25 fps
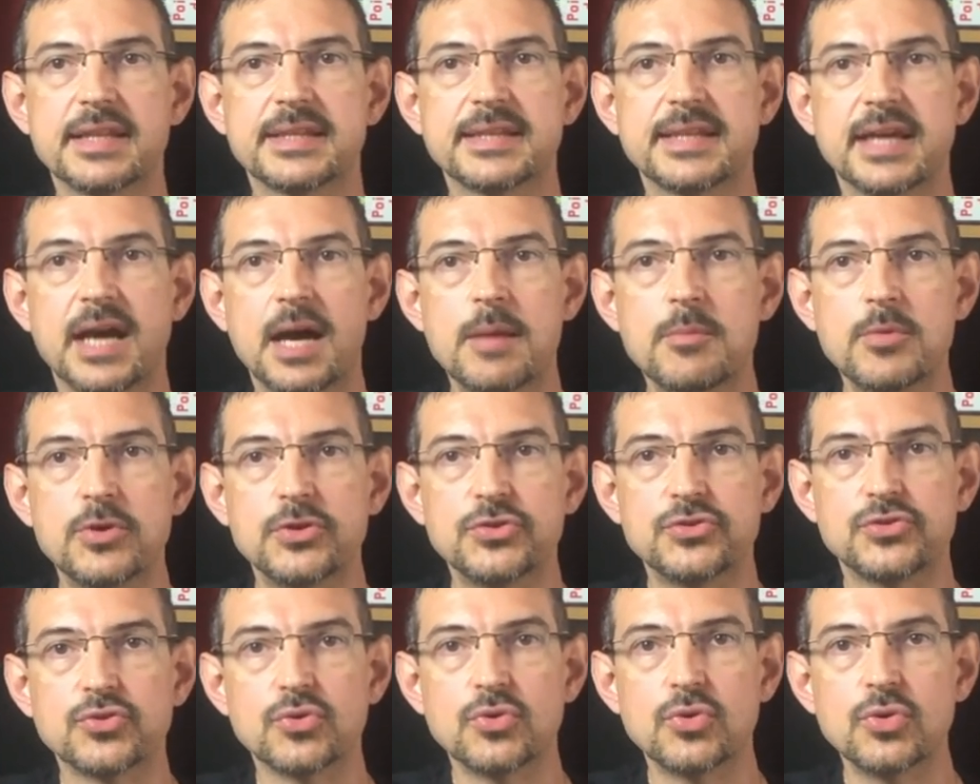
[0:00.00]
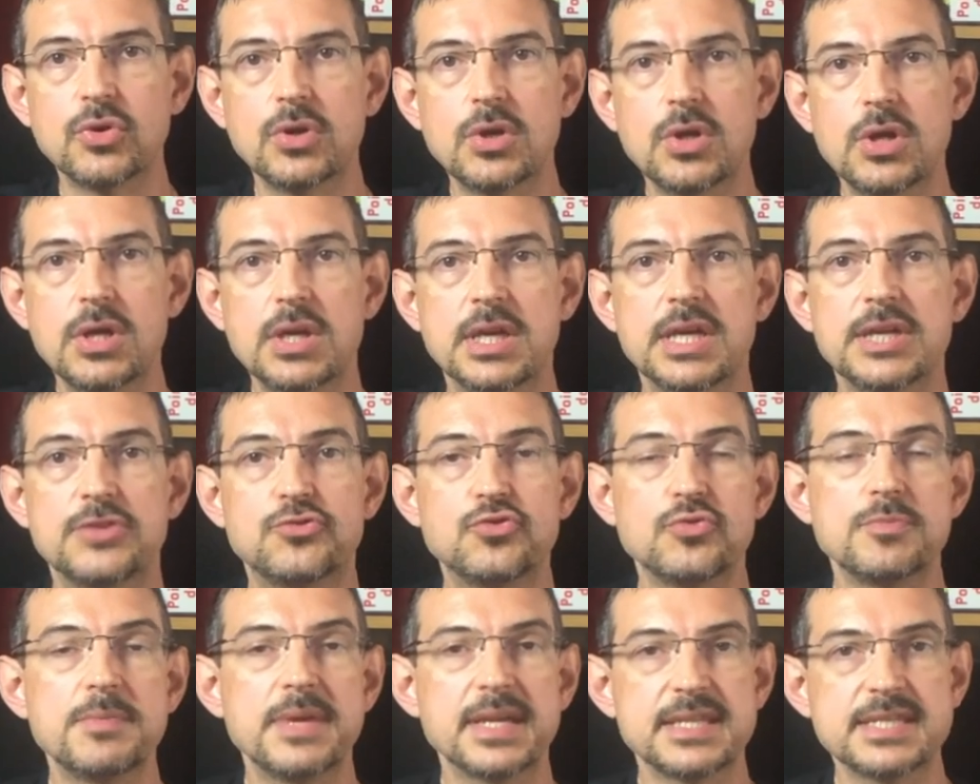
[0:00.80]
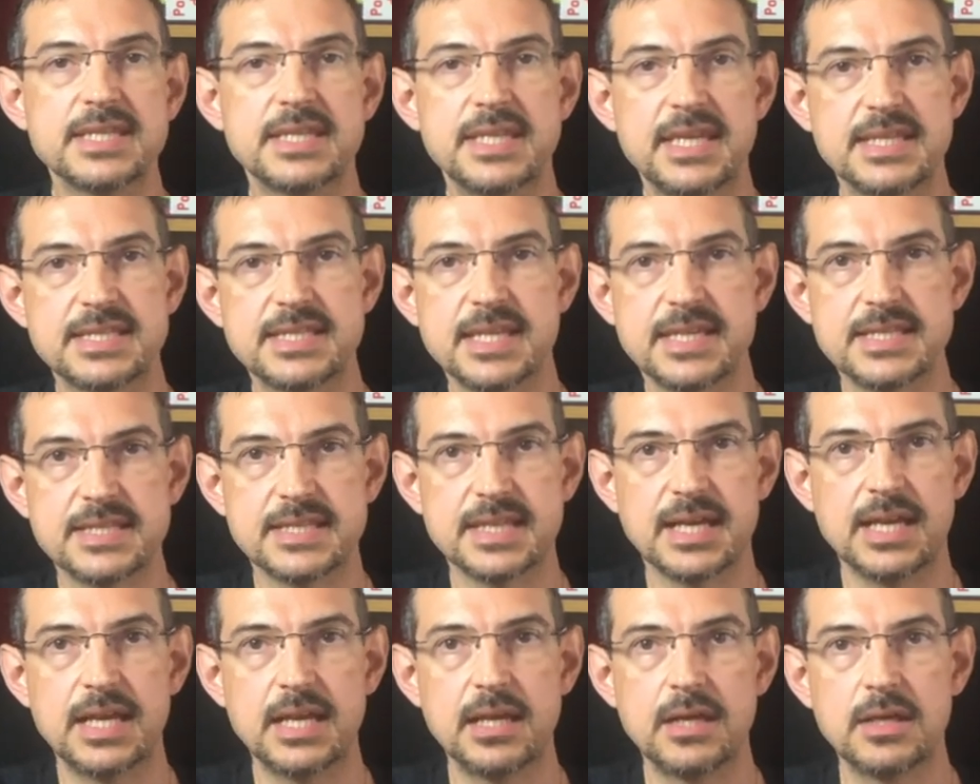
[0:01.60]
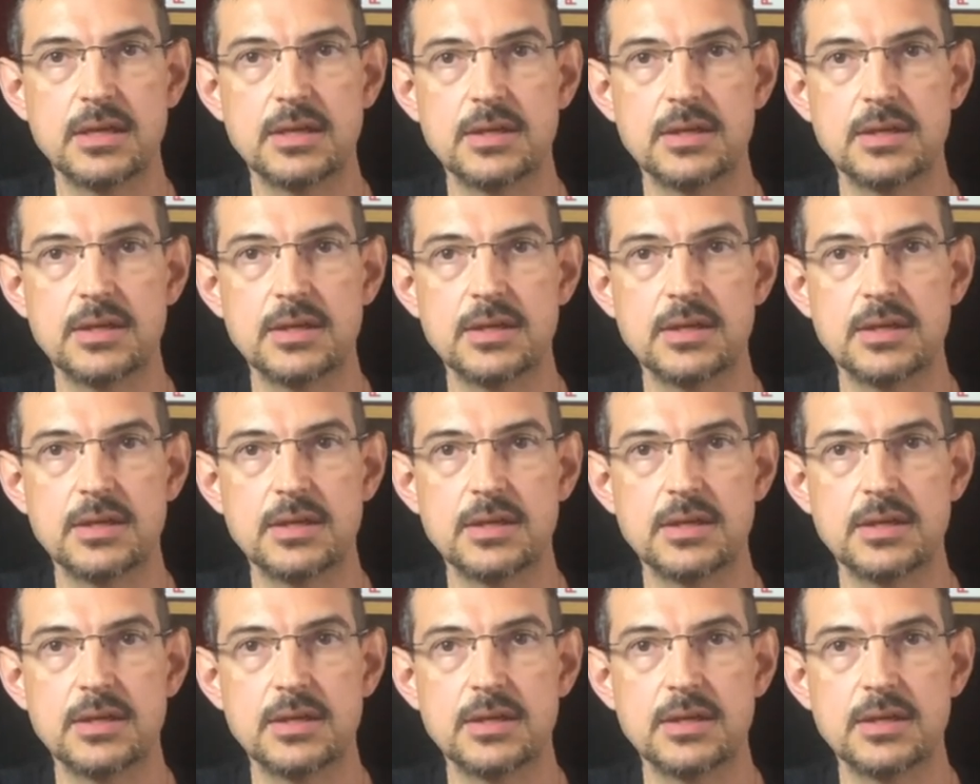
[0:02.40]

Tramonto, est une Mercedes SL